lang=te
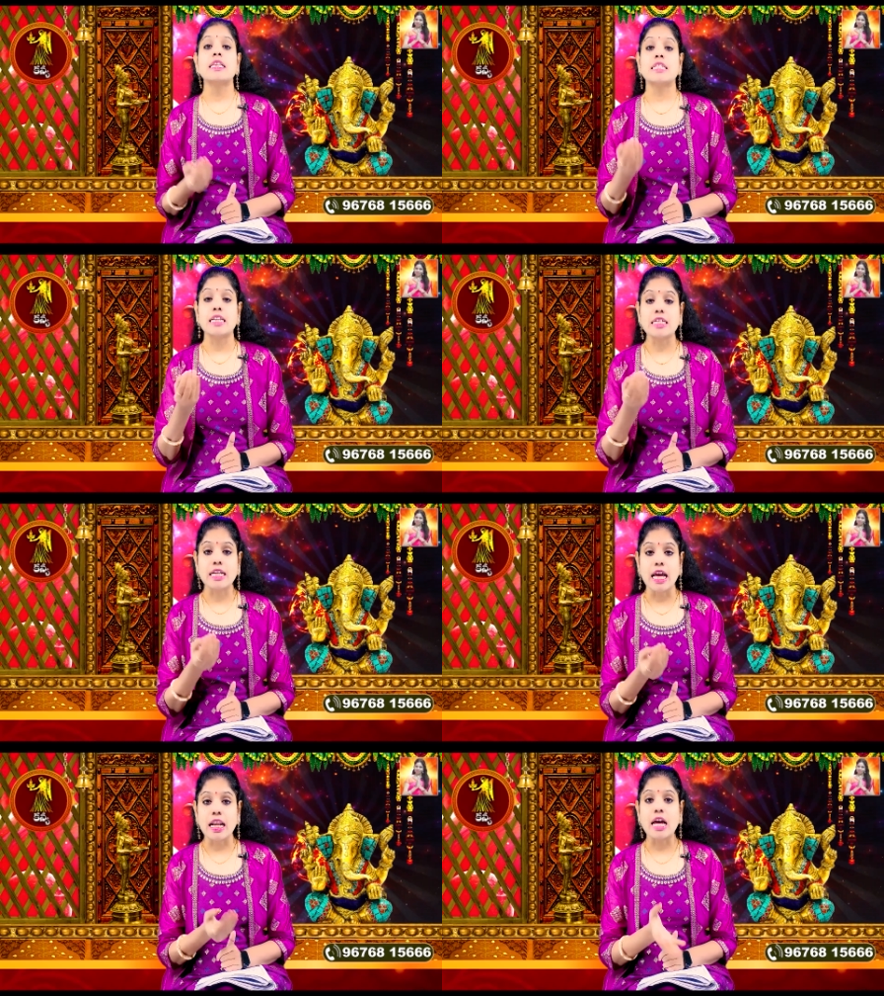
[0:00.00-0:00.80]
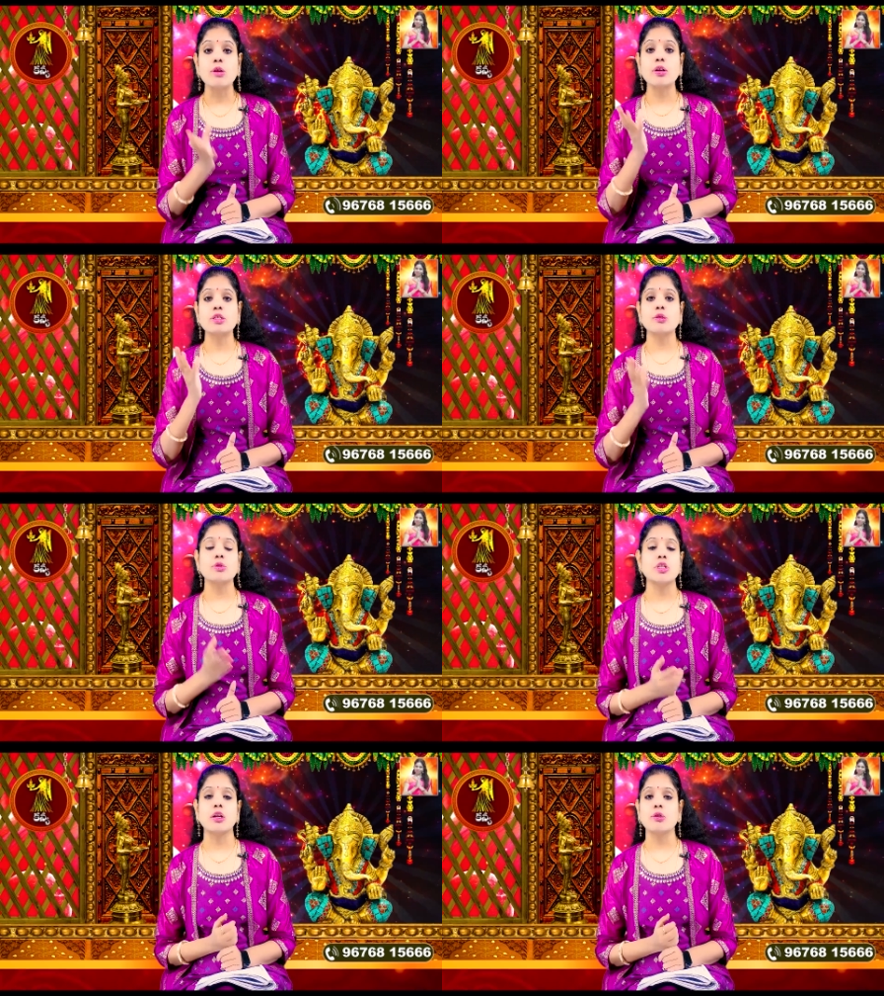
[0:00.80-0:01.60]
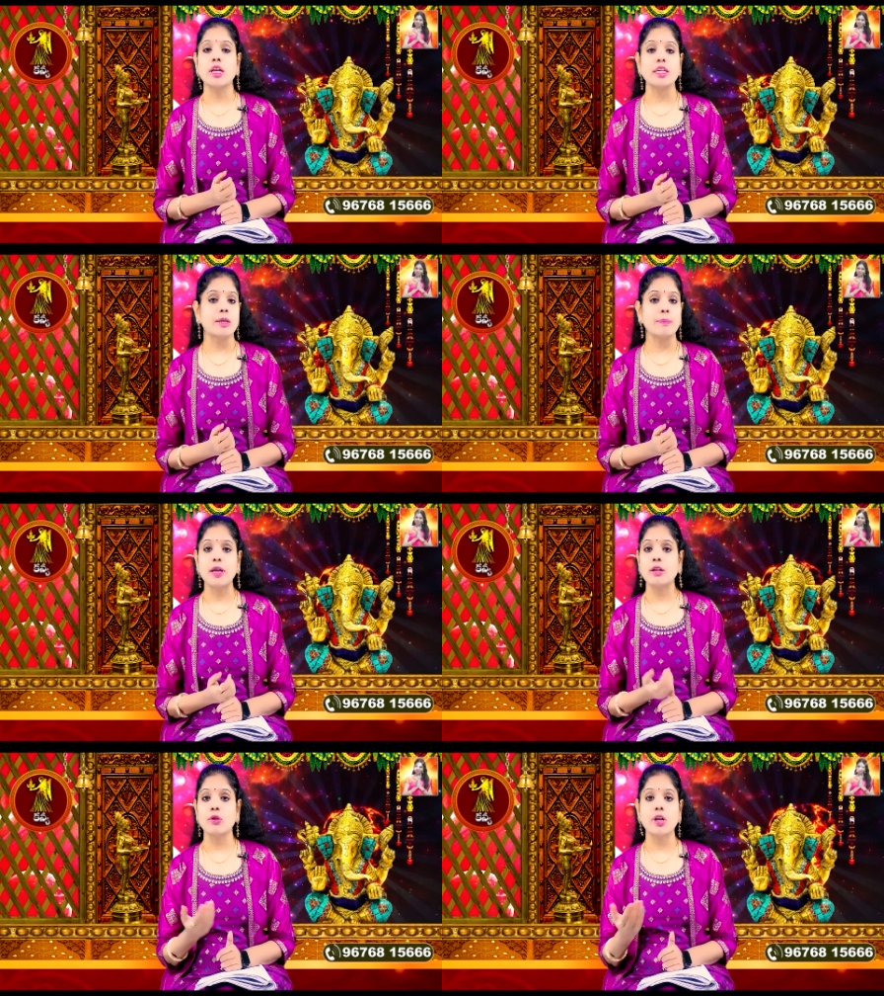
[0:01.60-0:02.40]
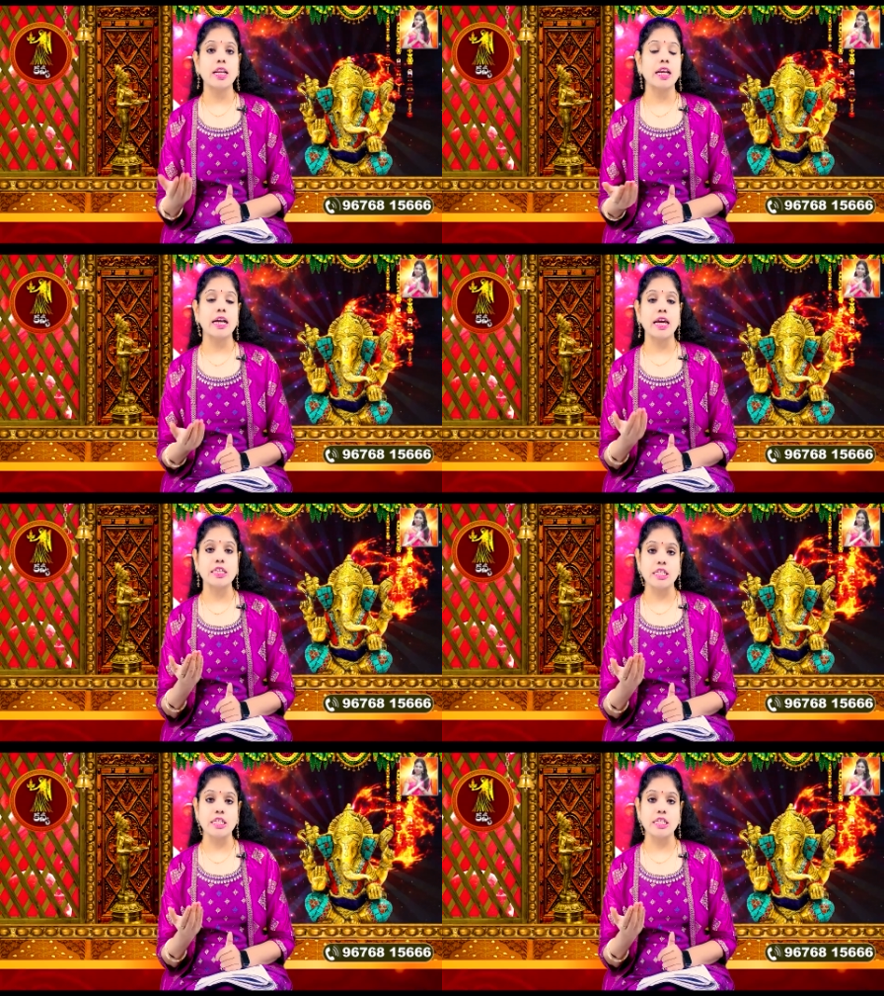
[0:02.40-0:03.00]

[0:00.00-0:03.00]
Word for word: చిన్న చిన్న అనారోగ్య సూచనలు ఉన్నాయి చెప్పాను గృహిణులకు కానీ